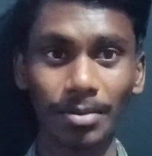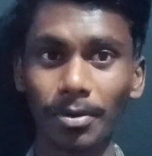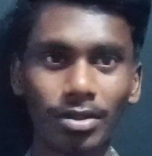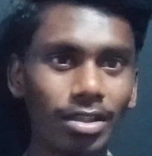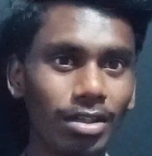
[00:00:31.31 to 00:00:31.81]

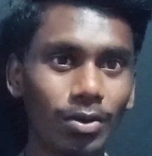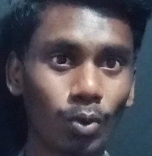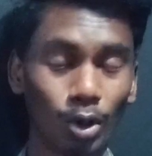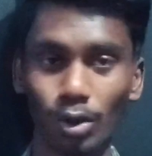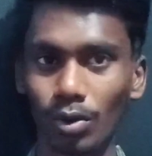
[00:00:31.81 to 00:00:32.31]
இப்போ வந்து
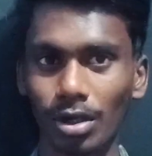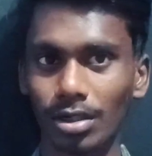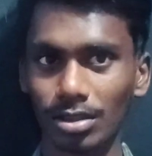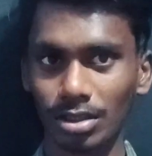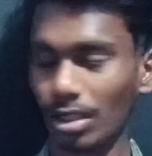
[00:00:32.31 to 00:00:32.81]
ஒன் ஓ
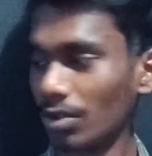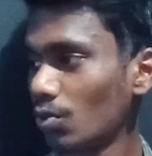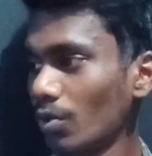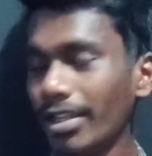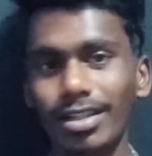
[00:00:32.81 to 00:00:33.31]
கிளாக் ஆச்சு நான்
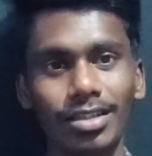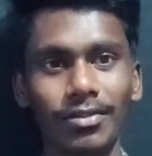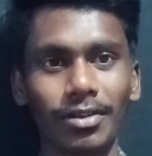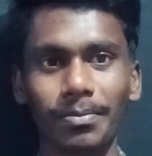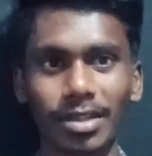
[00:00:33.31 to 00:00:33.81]
தூங்கிட்டு
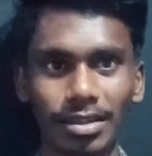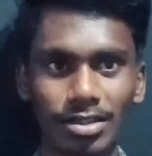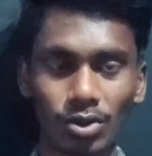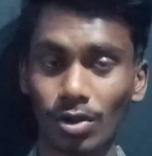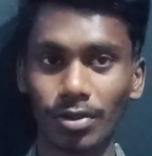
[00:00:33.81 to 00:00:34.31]
இருந்தவே இப்போ
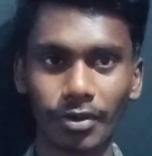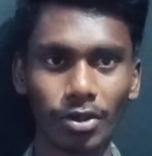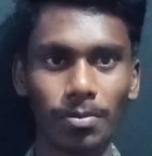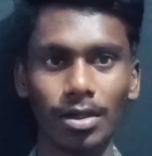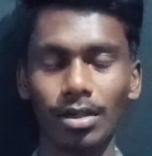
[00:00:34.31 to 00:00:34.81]
எந்திரிச்சு உட்காந்து
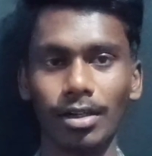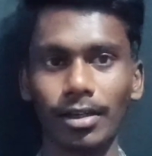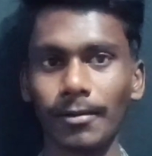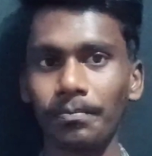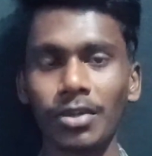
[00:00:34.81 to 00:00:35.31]
வீடியோ
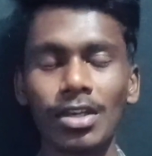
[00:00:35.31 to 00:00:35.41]
பண்ணிட்டுருக்கேன்